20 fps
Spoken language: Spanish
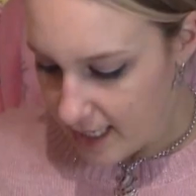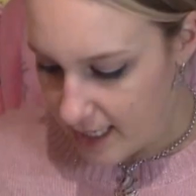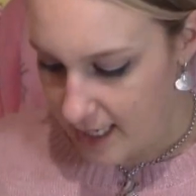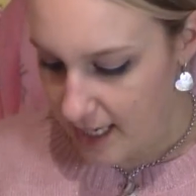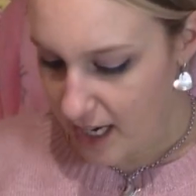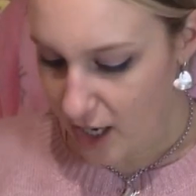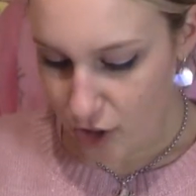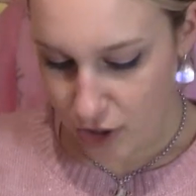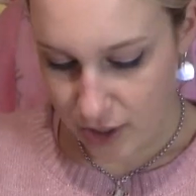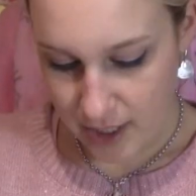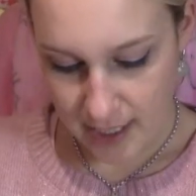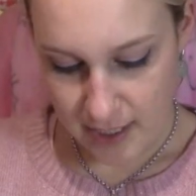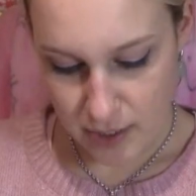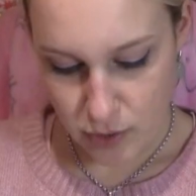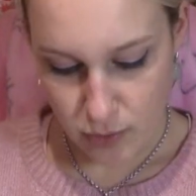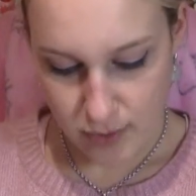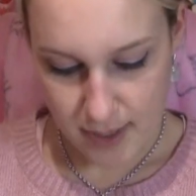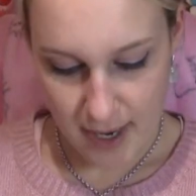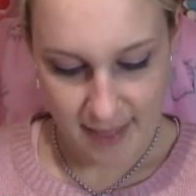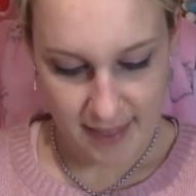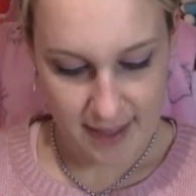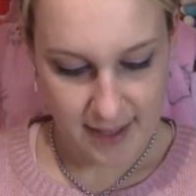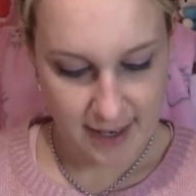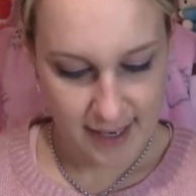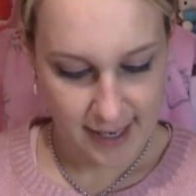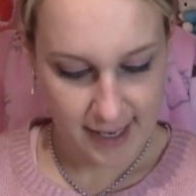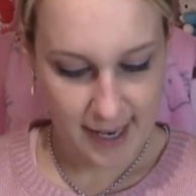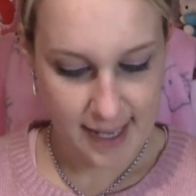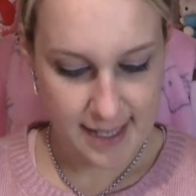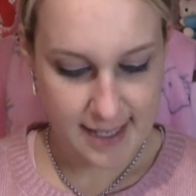y la otra es una
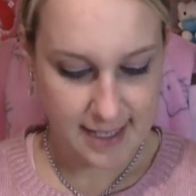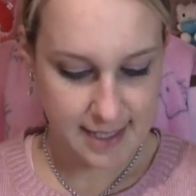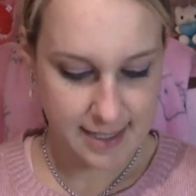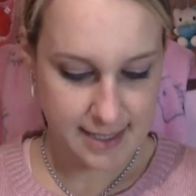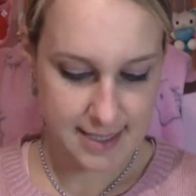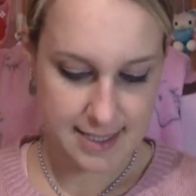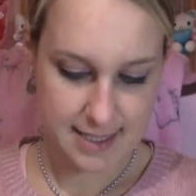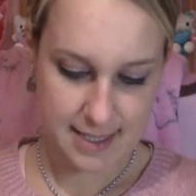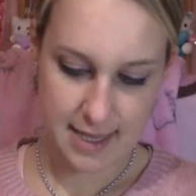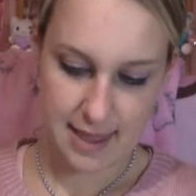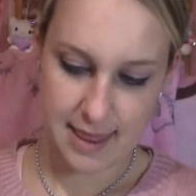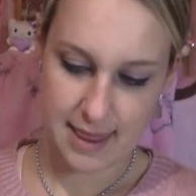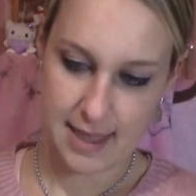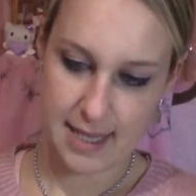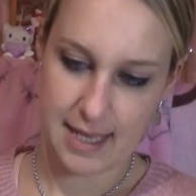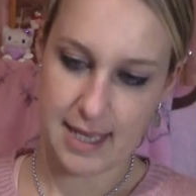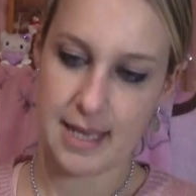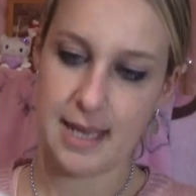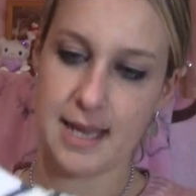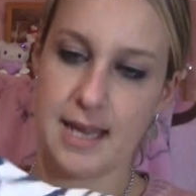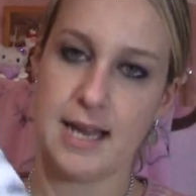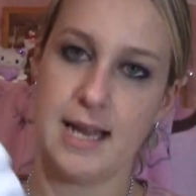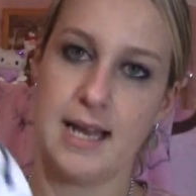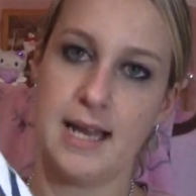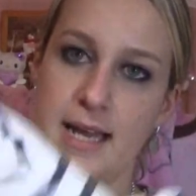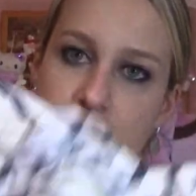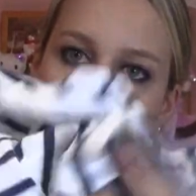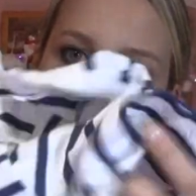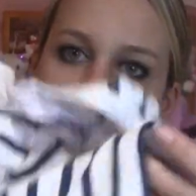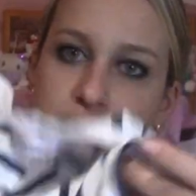de rayas de
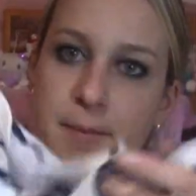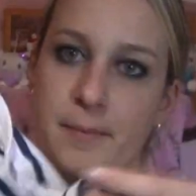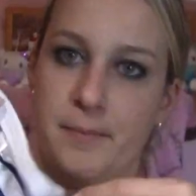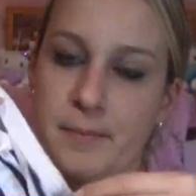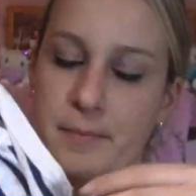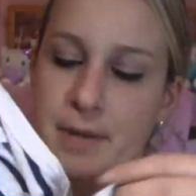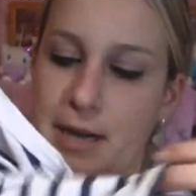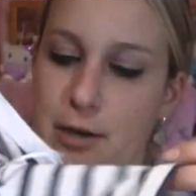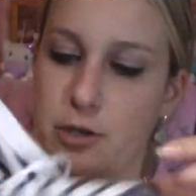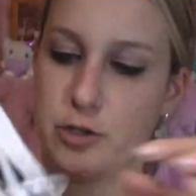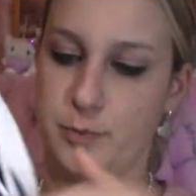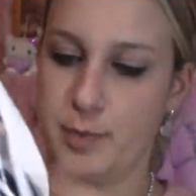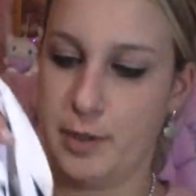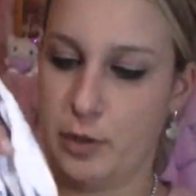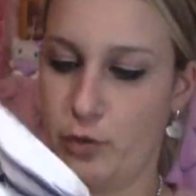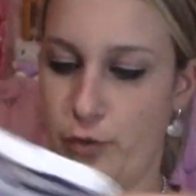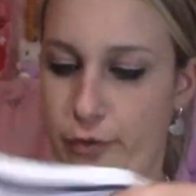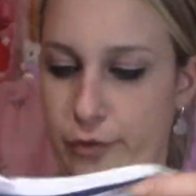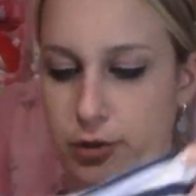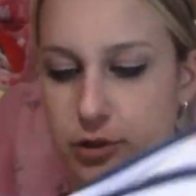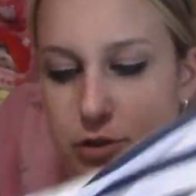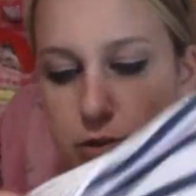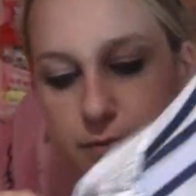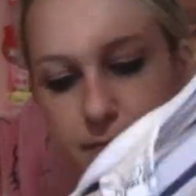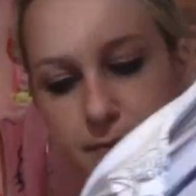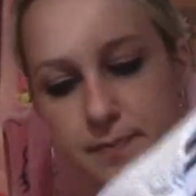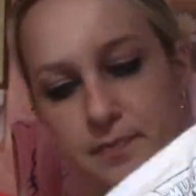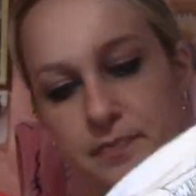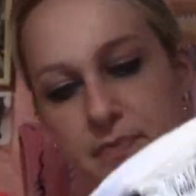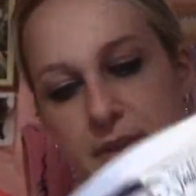em, los
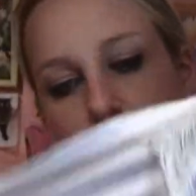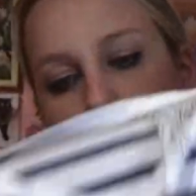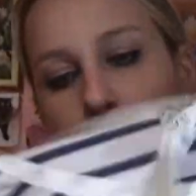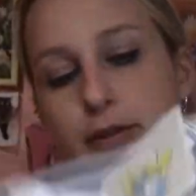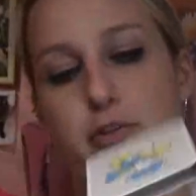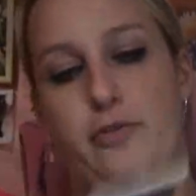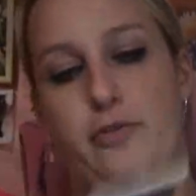pitufos, de